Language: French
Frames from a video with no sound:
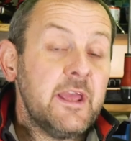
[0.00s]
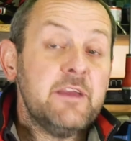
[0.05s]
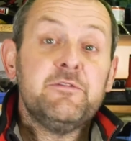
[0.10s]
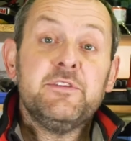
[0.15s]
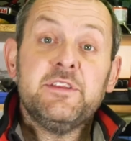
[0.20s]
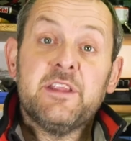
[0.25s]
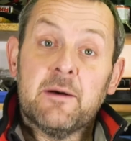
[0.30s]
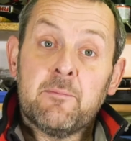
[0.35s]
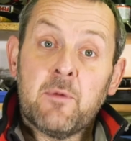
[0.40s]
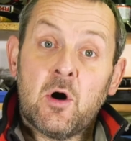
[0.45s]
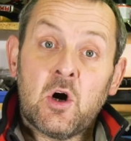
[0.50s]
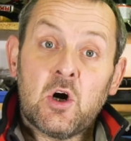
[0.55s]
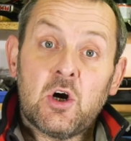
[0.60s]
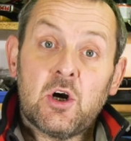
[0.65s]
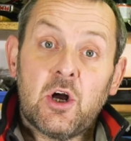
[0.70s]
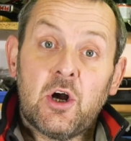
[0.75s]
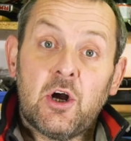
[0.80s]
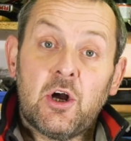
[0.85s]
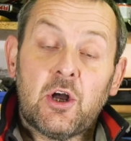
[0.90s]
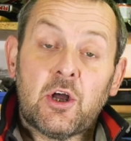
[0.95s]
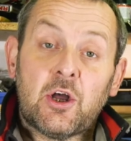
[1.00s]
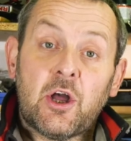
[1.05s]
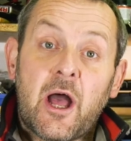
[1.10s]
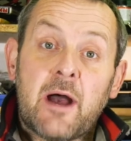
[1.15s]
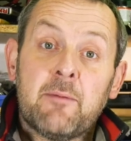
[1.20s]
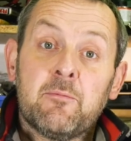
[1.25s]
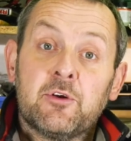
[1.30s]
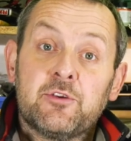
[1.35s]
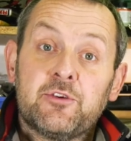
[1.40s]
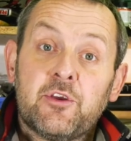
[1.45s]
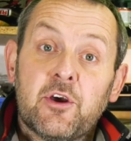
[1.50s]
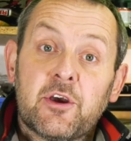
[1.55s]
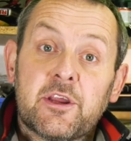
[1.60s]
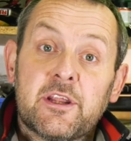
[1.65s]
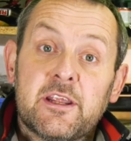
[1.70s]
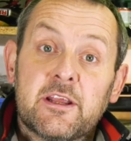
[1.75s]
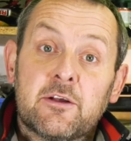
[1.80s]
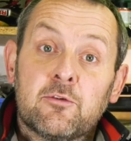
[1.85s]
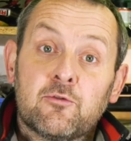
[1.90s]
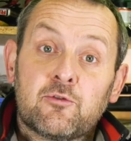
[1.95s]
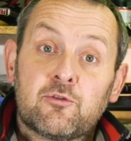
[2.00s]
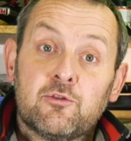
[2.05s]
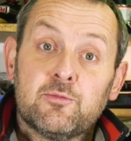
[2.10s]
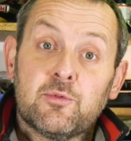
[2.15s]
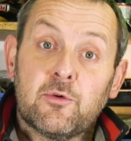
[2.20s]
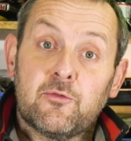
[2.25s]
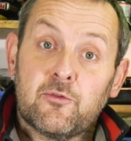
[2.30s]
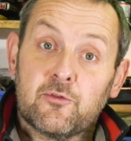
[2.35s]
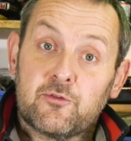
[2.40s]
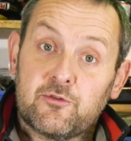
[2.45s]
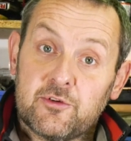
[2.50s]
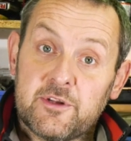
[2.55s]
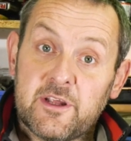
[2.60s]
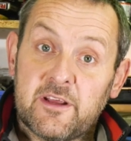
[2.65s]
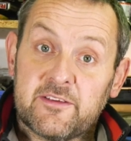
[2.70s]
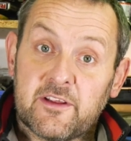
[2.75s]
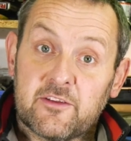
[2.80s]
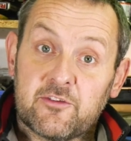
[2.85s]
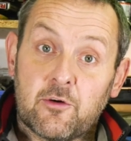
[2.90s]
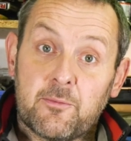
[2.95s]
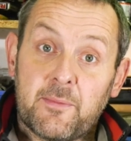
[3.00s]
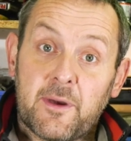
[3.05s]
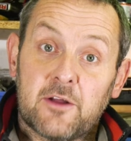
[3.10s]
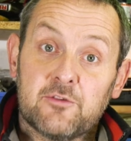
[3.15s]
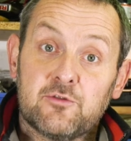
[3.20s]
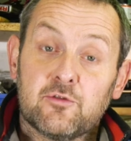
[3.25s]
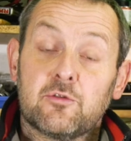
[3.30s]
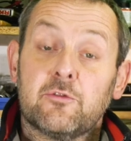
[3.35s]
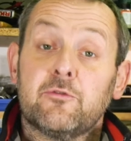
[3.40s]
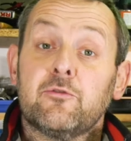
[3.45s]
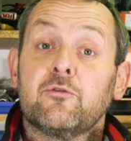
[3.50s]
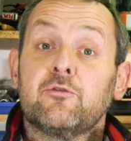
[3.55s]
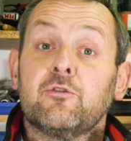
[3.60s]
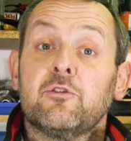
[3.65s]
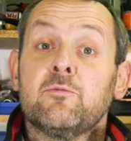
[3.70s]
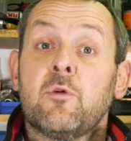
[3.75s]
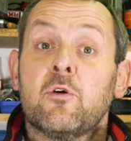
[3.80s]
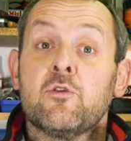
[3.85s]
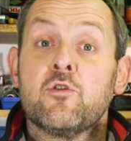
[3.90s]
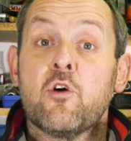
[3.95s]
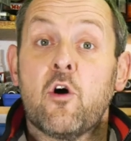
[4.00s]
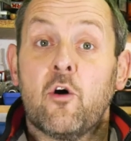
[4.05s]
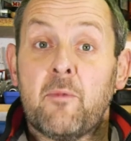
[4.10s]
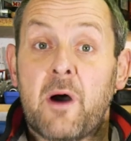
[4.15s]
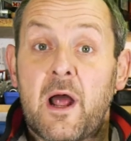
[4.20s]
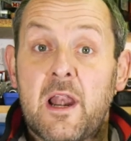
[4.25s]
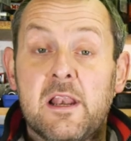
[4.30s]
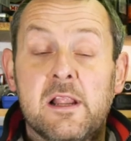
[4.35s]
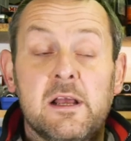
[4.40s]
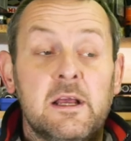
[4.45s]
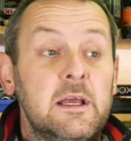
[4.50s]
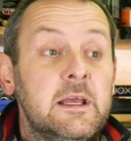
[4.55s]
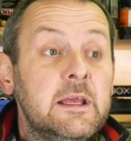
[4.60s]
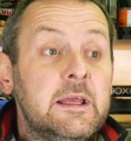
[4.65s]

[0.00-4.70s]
évidemment, un moteur, il est conçu pour fonctionner à sa température de fonctionnement normale.